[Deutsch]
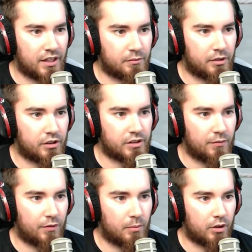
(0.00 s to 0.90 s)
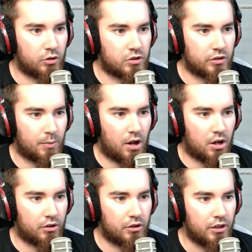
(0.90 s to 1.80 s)
Der hat das einfach mal kurz
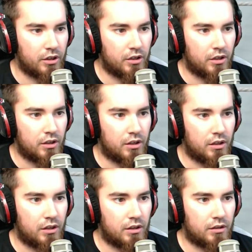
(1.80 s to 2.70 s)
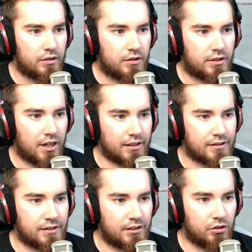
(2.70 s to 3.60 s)
unterbrochen. Das
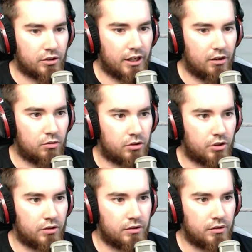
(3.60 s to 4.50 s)
ist nicht okay, Luke.